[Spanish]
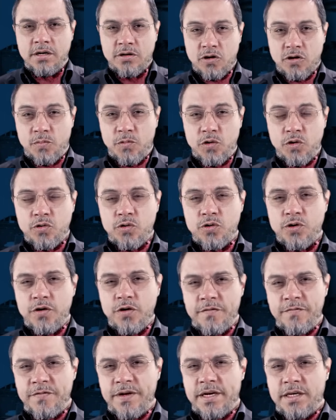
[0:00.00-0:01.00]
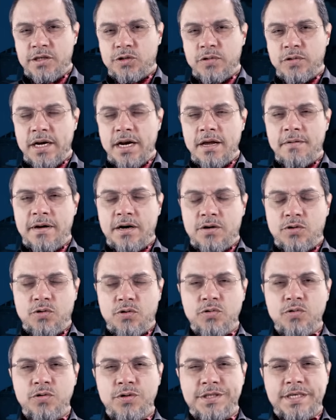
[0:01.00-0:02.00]
Como ocurrió en Venezuela bajo
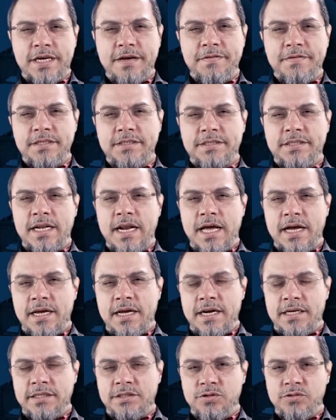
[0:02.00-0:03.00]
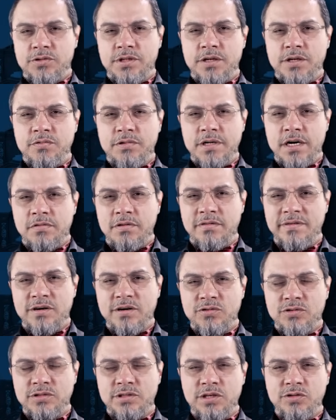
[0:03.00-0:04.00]
Hugo Chávez, la creación de una nueva
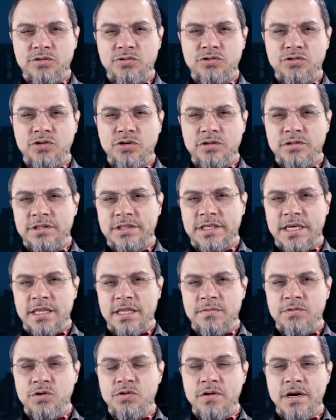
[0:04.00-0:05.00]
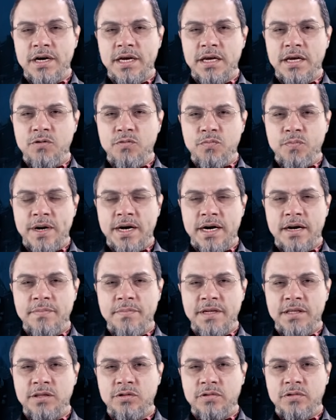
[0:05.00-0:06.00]
constitución se debió a que un
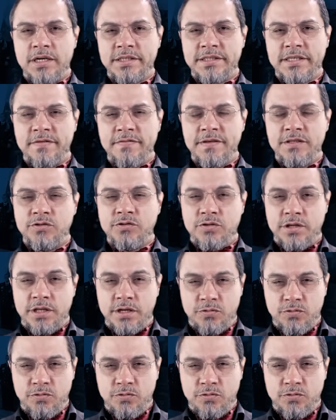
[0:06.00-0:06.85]
parlamento al servicio de